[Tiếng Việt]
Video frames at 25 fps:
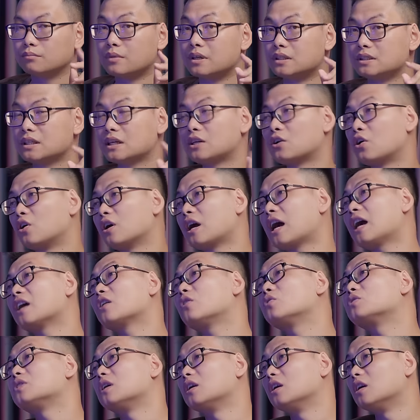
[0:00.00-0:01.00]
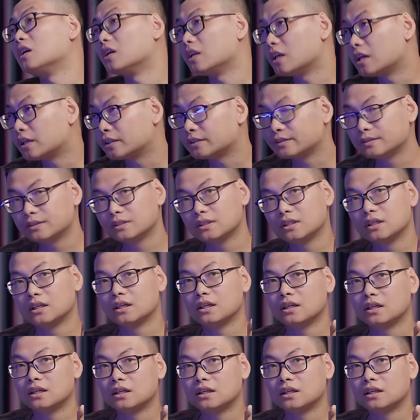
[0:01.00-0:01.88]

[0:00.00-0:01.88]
Mình sẽ nói hai câu trả lời nhá. Vâng.